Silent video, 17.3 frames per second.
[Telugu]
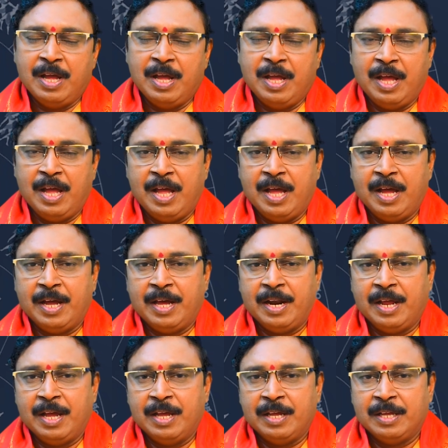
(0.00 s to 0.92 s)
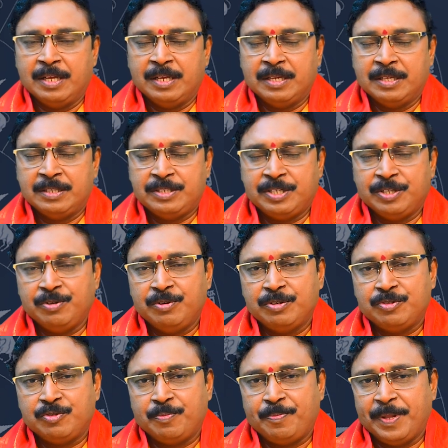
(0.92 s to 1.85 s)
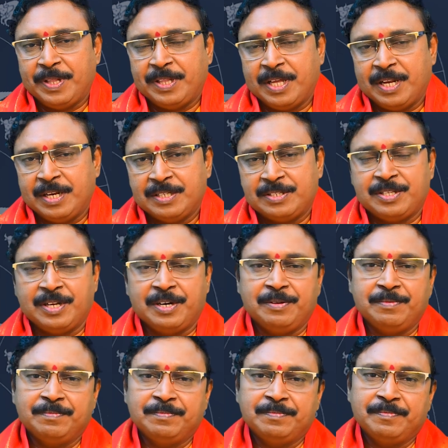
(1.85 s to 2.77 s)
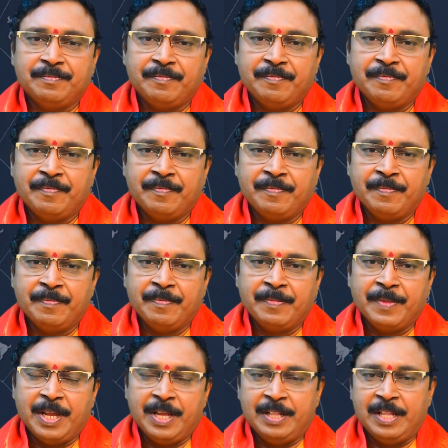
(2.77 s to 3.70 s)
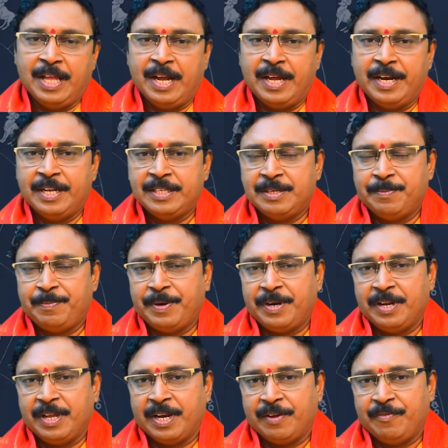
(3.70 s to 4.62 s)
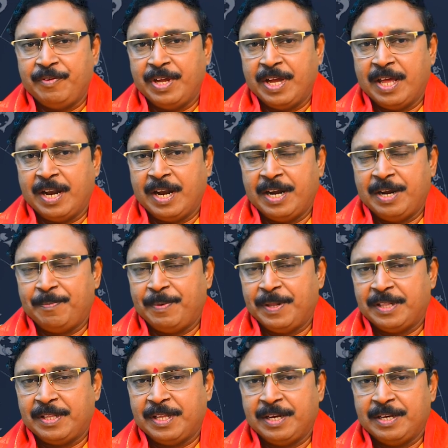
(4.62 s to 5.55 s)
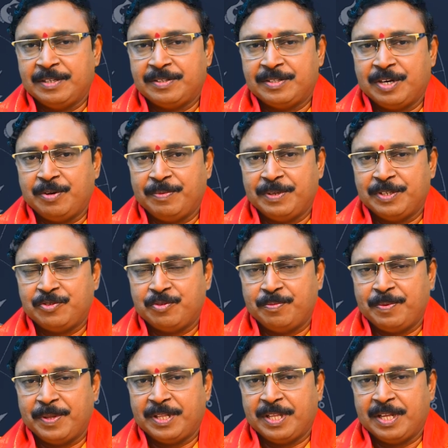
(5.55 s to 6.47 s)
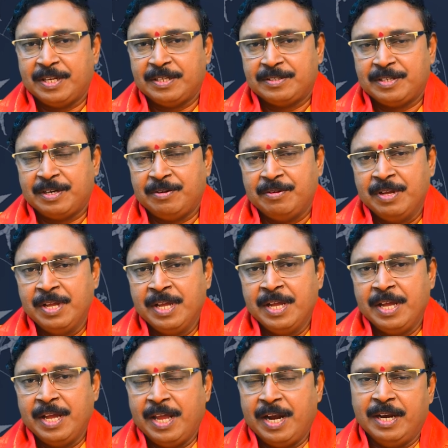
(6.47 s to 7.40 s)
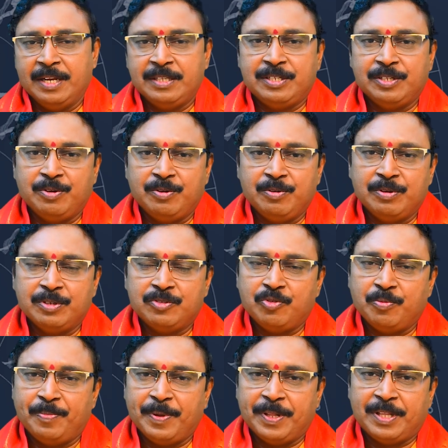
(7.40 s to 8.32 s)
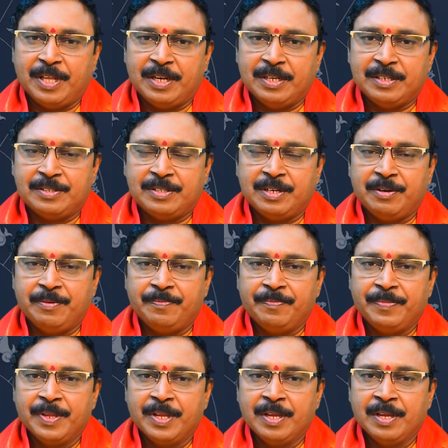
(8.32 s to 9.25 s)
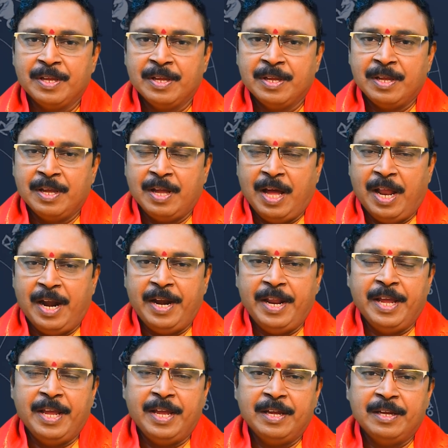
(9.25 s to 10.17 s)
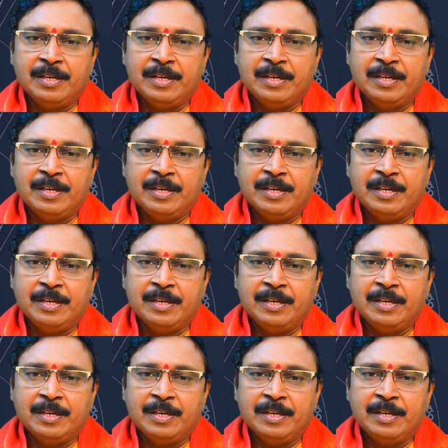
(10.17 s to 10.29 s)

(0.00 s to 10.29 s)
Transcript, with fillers: ఆ గ్రహ చంద్రుడు సుఫలితాన్ని ఇస్తాడు ఇందాక నేను చెప్పినట్టుగా రవి అలాంటి ఫలితాన్ని ఇస్తాడు మంచి సుఫలితాన్ని ఇస్తాడు ఇలానే చంద్రుడు కూడా సుఫలితాన్ని ఇస్తాడు అలానే